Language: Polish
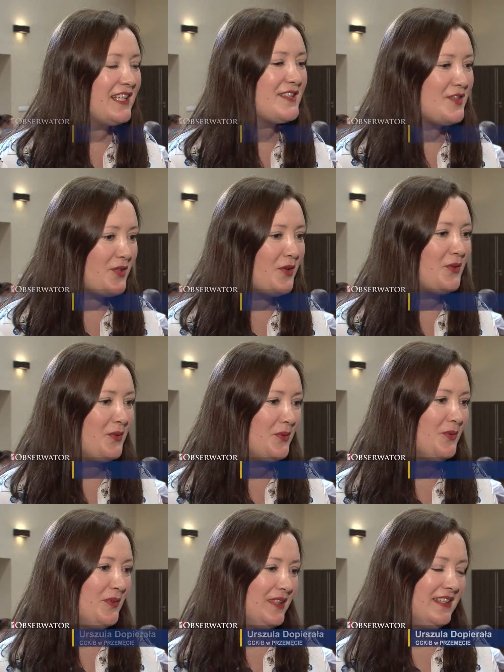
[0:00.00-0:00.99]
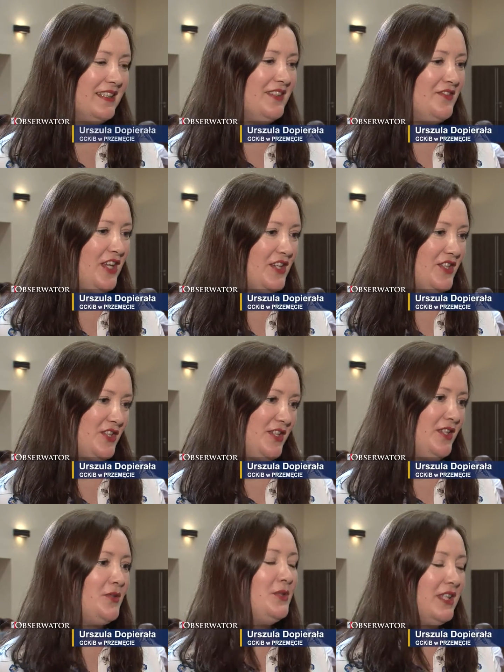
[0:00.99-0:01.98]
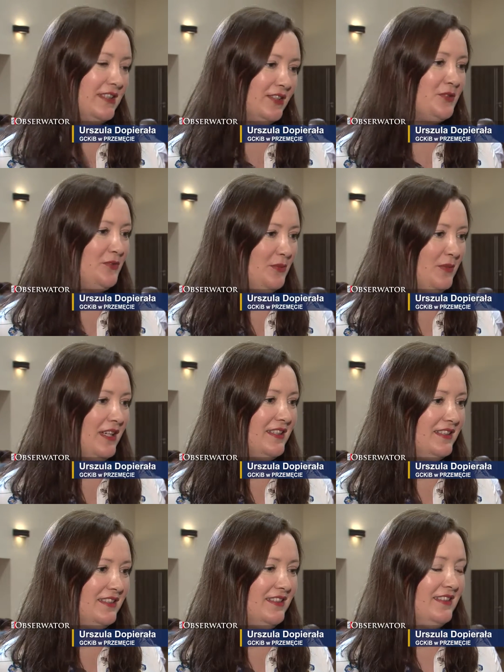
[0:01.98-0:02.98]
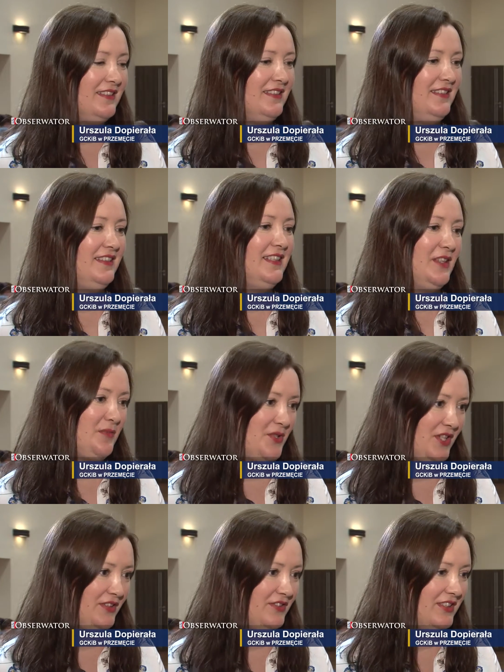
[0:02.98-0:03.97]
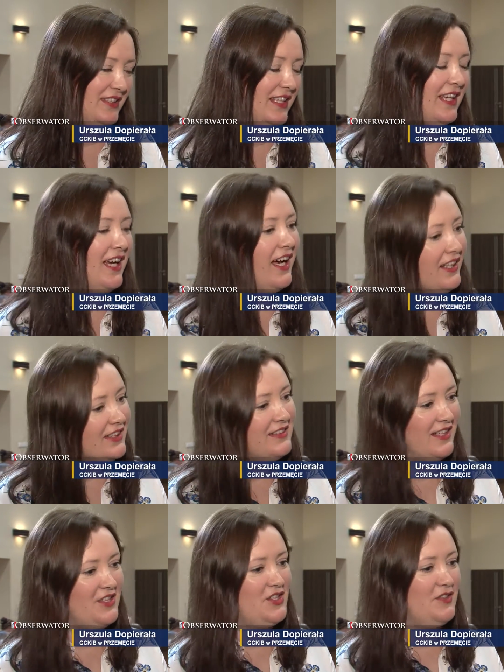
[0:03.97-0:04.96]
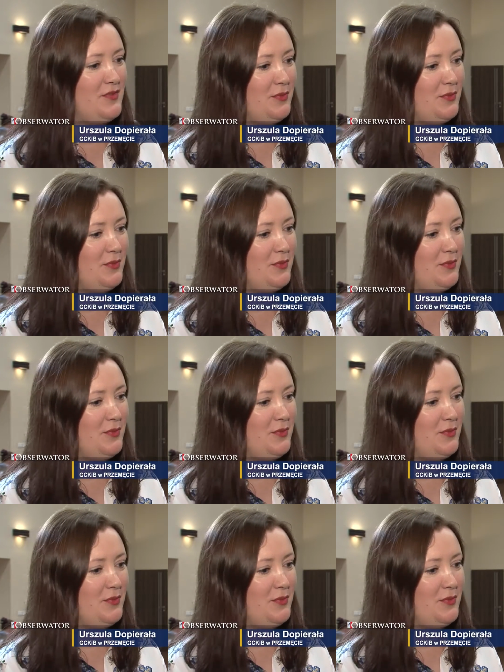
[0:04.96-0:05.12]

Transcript: Jak co roku e, wiersze Juliana Tuwima i e, Jana Brzechwy, ale także